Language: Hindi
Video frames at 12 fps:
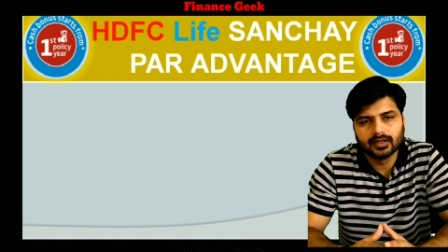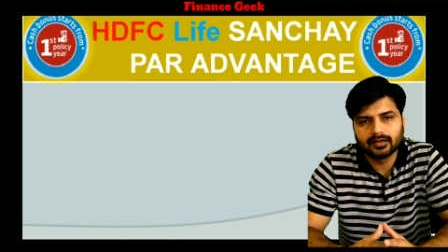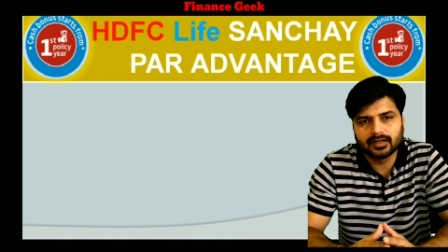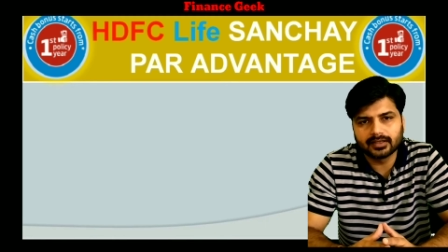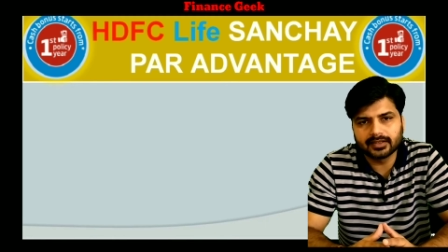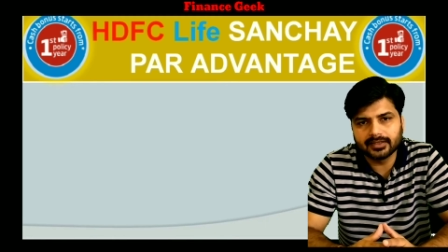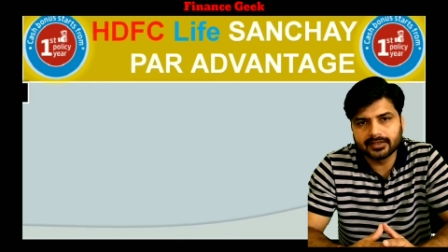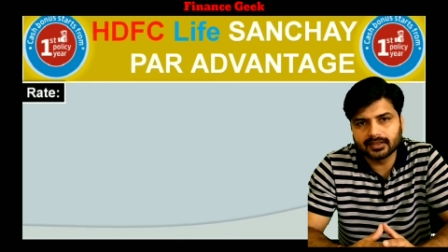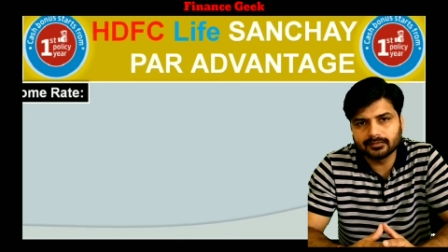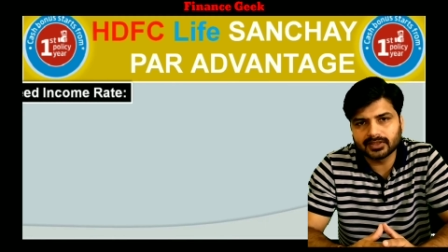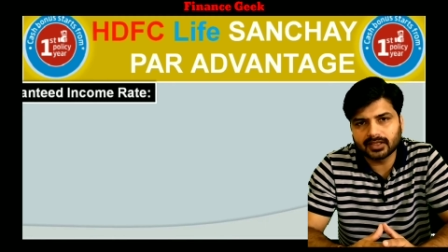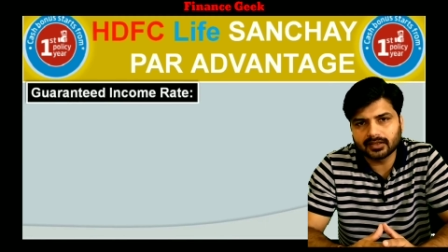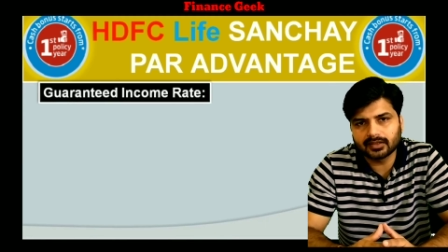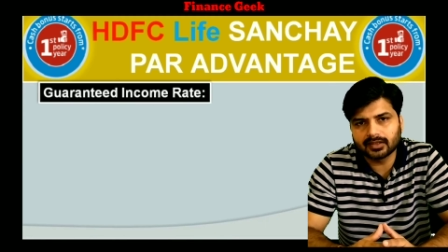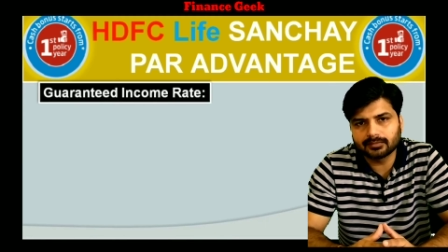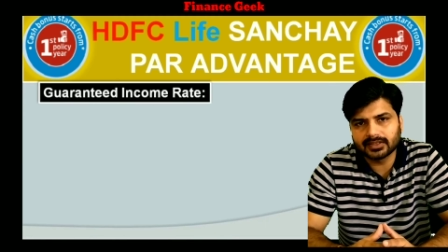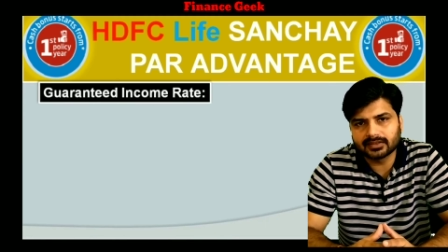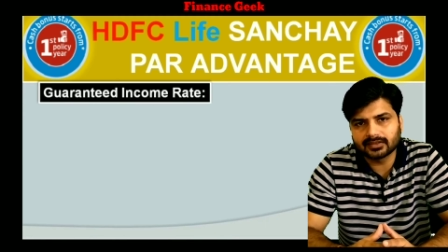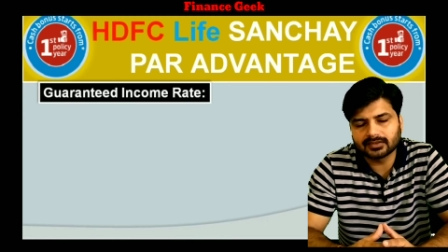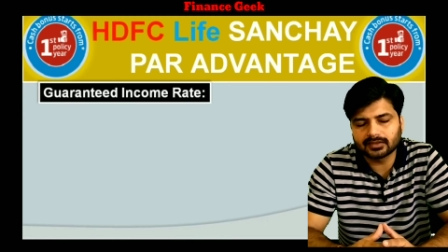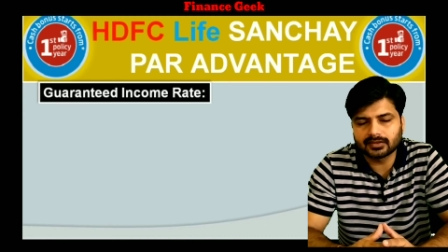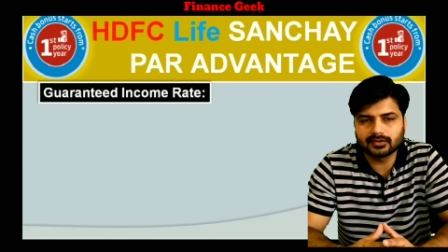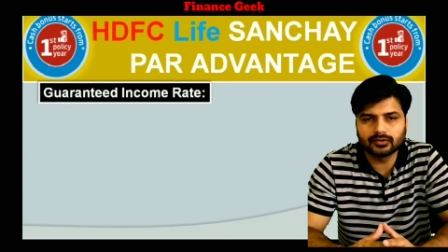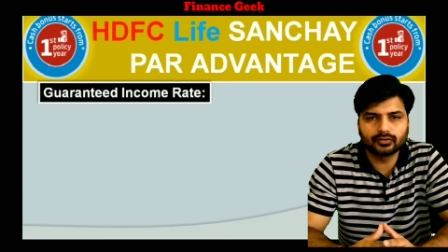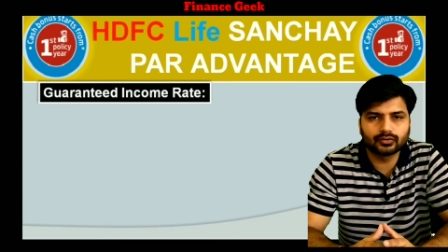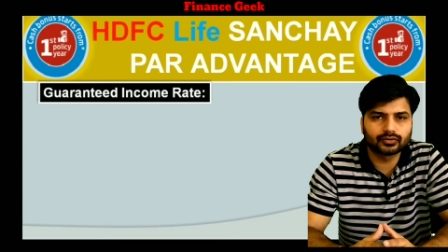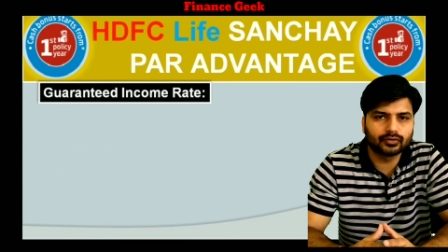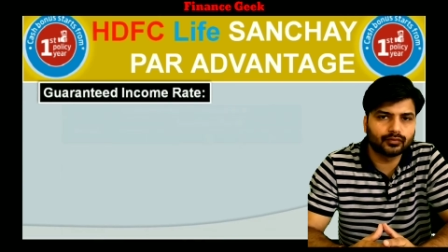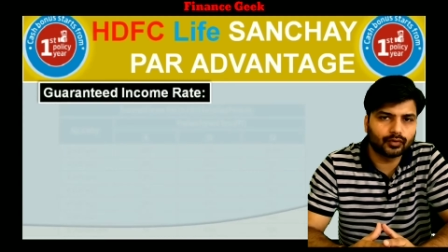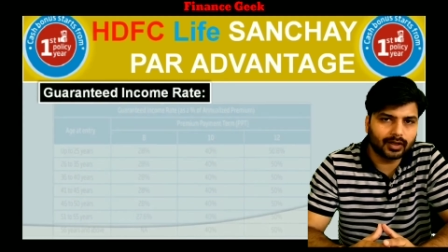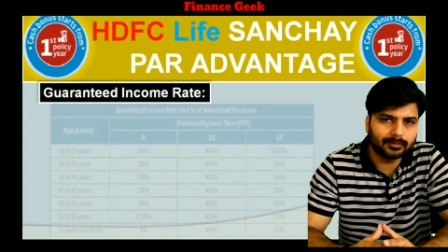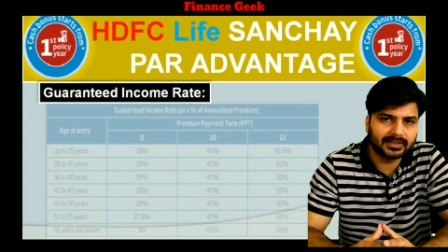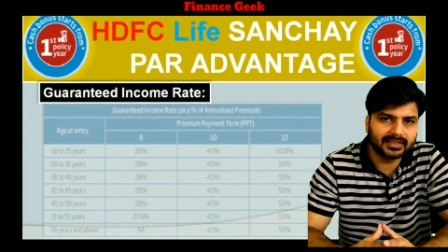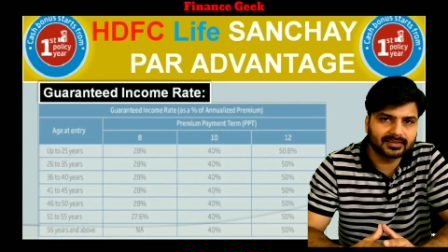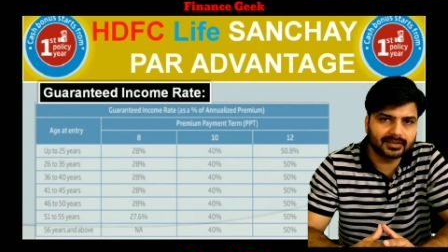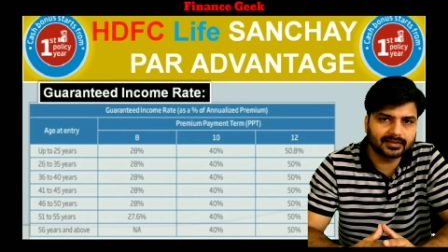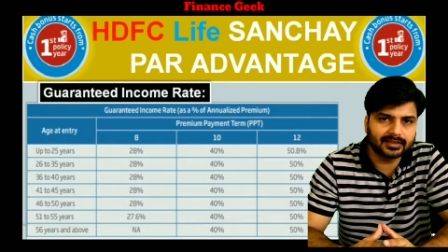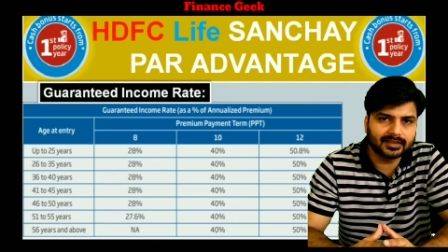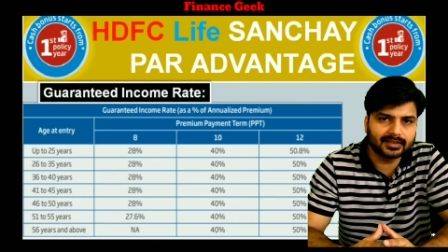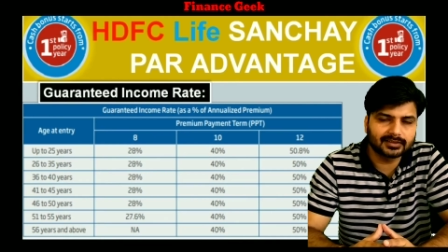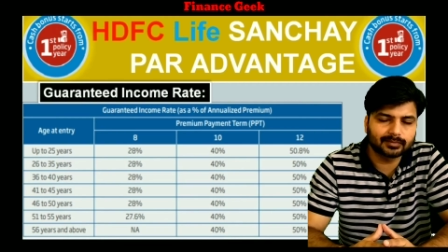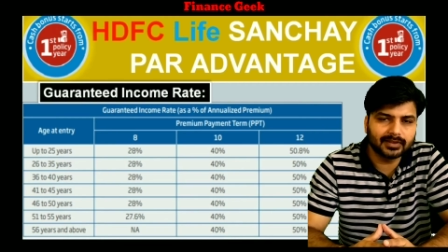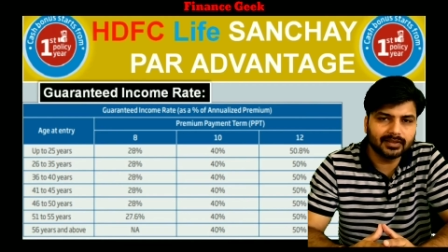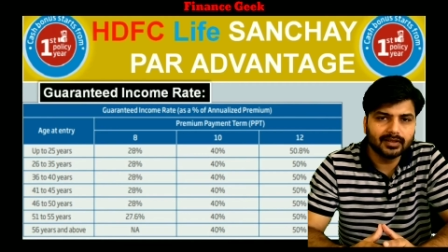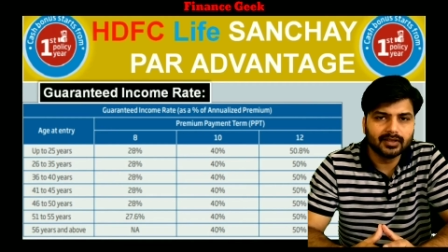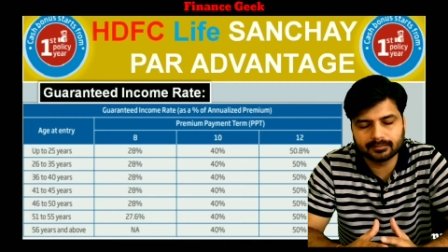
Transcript: ग्रंटेड इनकम चार्ट अगर आप देखना चाहते हैं तो दोस्तों वो आप देख सकते हैं इसमें